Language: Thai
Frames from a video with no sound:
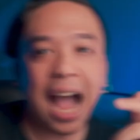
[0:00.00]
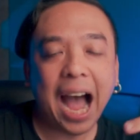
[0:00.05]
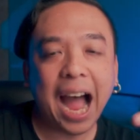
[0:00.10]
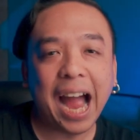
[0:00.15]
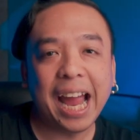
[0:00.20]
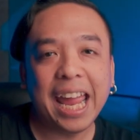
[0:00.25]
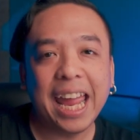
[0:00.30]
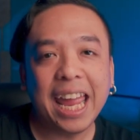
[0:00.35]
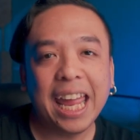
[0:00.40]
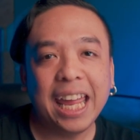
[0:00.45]
ใคร
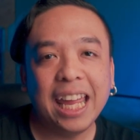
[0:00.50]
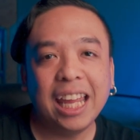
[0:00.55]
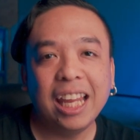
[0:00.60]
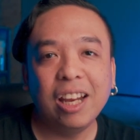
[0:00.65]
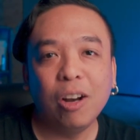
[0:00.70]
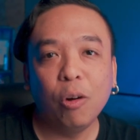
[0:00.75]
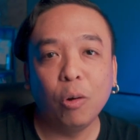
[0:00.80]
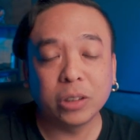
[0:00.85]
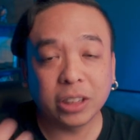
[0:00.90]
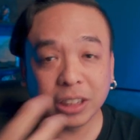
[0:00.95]

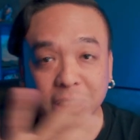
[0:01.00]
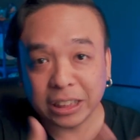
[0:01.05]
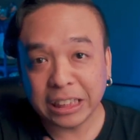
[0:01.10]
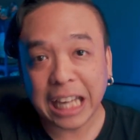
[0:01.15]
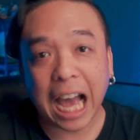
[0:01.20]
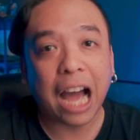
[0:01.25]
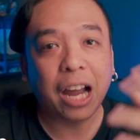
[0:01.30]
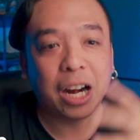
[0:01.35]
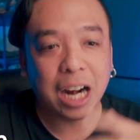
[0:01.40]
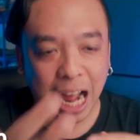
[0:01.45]
รู้สึก
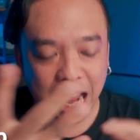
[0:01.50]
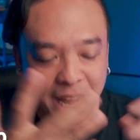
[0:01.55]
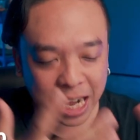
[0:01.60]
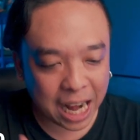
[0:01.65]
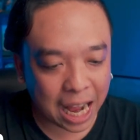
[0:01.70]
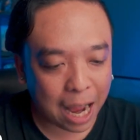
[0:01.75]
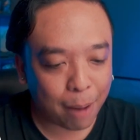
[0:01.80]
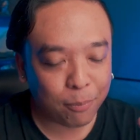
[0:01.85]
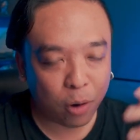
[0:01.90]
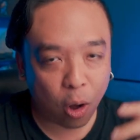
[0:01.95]
อย่างไร
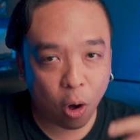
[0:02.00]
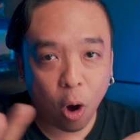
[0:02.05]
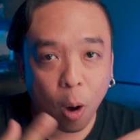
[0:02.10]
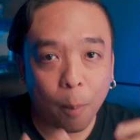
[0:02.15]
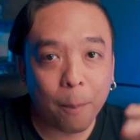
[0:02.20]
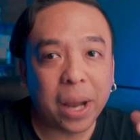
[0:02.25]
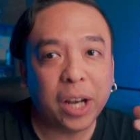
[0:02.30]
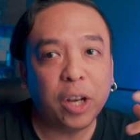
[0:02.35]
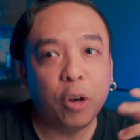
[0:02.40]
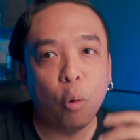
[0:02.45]
นะครับ ลองค
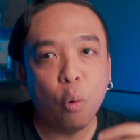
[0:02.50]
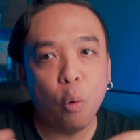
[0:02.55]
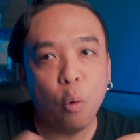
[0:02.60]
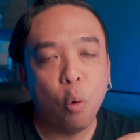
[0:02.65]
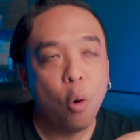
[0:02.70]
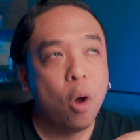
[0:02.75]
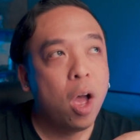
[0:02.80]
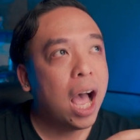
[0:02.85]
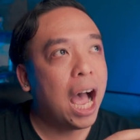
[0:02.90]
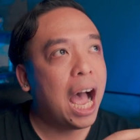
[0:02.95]
อมเมนต์ดู
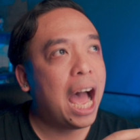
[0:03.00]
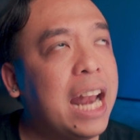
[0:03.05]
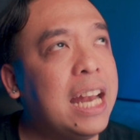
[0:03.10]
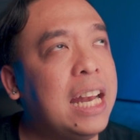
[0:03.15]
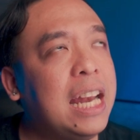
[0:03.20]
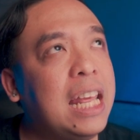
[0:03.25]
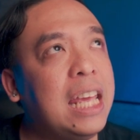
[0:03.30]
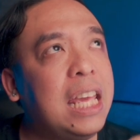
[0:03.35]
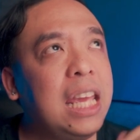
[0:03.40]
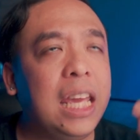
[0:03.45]
อัน
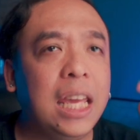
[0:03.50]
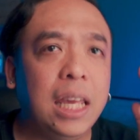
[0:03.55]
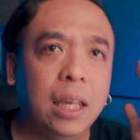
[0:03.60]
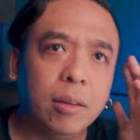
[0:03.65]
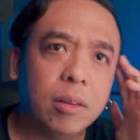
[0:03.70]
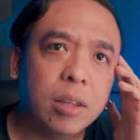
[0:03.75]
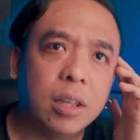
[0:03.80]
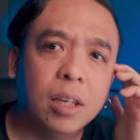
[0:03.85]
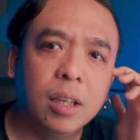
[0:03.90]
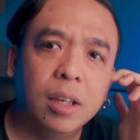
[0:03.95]
นี้
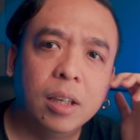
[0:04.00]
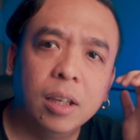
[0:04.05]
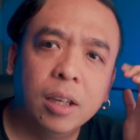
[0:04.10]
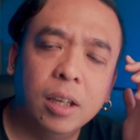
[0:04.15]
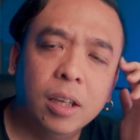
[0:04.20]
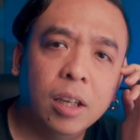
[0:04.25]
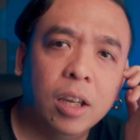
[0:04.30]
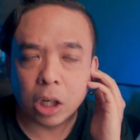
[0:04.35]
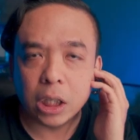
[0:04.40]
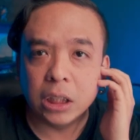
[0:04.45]

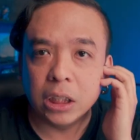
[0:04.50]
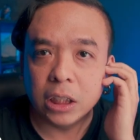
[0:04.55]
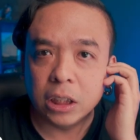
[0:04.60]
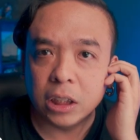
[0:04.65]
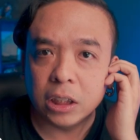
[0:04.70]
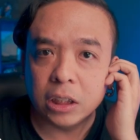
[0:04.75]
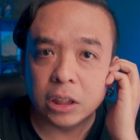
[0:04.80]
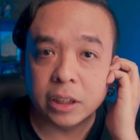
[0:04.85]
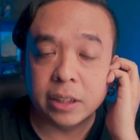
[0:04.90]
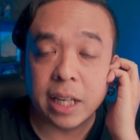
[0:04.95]
คือ
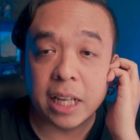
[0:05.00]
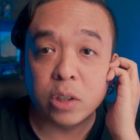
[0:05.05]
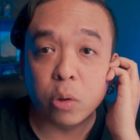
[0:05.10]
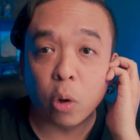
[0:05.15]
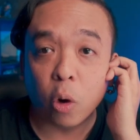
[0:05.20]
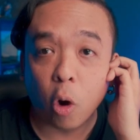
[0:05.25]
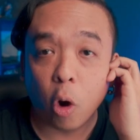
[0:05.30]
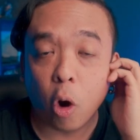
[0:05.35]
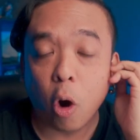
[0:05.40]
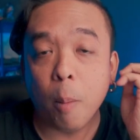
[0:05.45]
ในส่
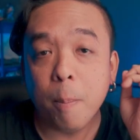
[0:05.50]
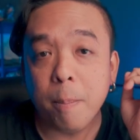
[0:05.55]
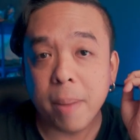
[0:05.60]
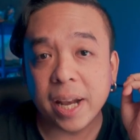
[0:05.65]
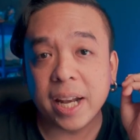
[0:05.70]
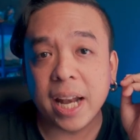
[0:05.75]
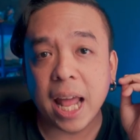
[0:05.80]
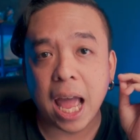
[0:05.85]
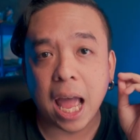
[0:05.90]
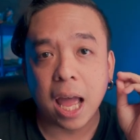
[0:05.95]
วนของคอมเม
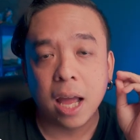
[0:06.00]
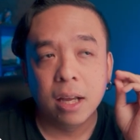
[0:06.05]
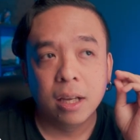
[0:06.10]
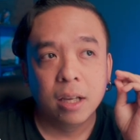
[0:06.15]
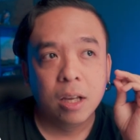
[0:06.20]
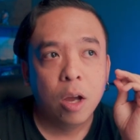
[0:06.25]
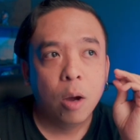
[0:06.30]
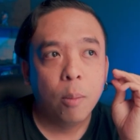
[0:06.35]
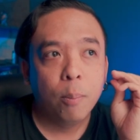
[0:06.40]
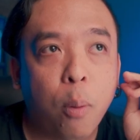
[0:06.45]
นต์น่ะ
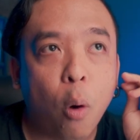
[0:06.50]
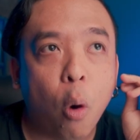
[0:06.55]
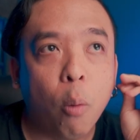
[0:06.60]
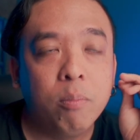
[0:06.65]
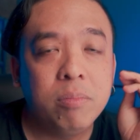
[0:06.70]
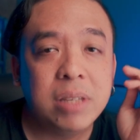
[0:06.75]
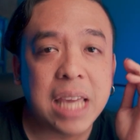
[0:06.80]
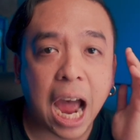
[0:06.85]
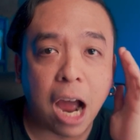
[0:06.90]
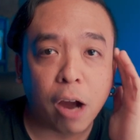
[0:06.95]
ผม
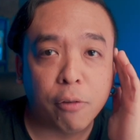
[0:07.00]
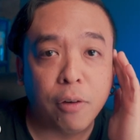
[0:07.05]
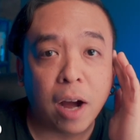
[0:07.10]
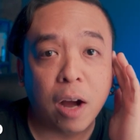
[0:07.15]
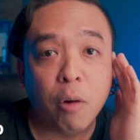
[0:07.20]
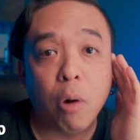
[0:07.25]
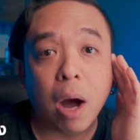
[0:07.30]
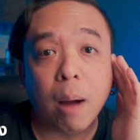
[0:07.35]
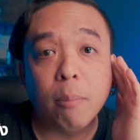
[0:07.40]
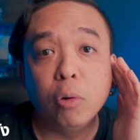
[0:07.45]
อยากฟั
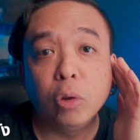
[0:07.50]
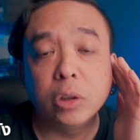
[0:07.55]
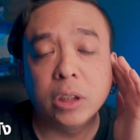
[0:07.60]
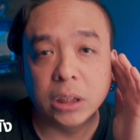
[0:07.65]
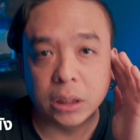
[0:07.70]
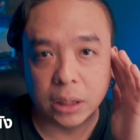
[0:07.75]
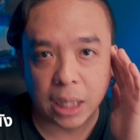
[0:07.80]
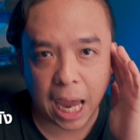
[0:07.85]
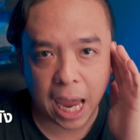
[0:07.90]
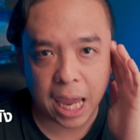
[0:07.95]
งความรู้
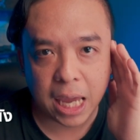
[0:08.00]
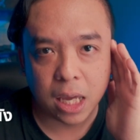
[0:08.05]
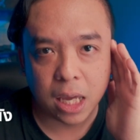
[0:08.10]
สึกไง